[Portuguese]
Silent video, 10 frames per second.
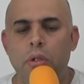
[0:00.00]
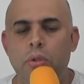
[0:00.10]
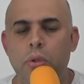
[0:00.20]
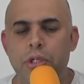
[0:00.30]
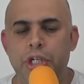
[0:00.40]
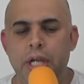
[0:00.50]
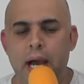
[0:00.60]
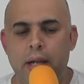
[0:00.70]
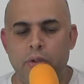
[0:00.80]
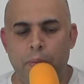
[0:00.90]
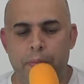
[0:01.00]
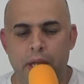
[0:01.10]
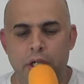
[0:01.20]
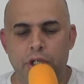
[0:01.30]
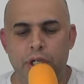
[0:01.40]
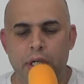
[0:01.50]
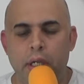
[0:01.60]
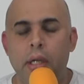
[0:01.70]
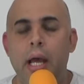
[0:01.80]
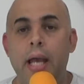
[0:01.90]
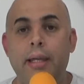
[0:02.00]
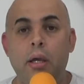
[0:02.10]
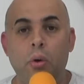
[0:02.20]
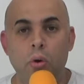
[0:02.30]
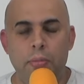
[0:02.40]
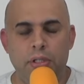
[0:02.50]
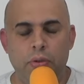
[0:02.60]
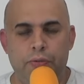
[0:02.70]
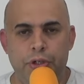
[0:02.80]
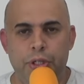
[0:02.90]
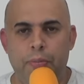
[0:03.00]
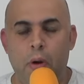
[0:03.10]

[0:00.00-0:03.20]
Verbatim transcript: do Diário do Peixe é que clubes do futebol